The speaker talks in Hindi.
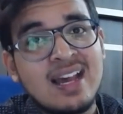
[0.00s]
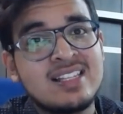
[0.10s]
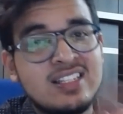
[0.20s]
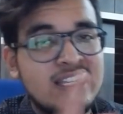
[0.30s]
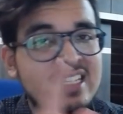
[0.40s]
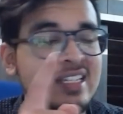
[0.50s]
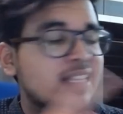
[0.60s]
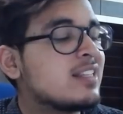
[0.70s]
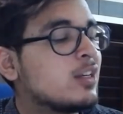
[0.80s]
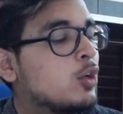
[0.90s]
दैट्स अ जी
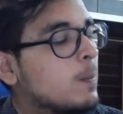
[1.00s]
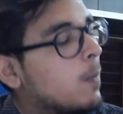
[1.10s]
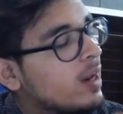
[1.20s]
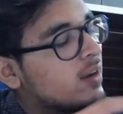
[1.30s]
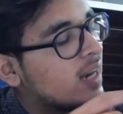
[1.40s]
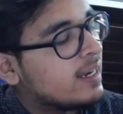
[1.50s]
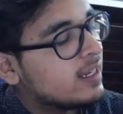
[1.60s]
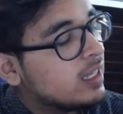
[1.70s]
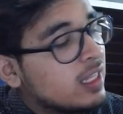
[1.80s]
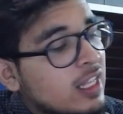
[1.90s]
जी दैट्स अ गुड पॉइंट
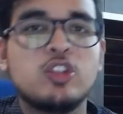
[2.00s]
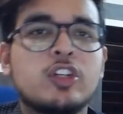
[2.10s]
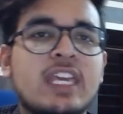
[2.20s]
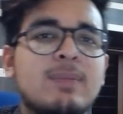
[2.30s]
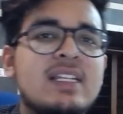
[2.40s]
राइट ईयर एंड जो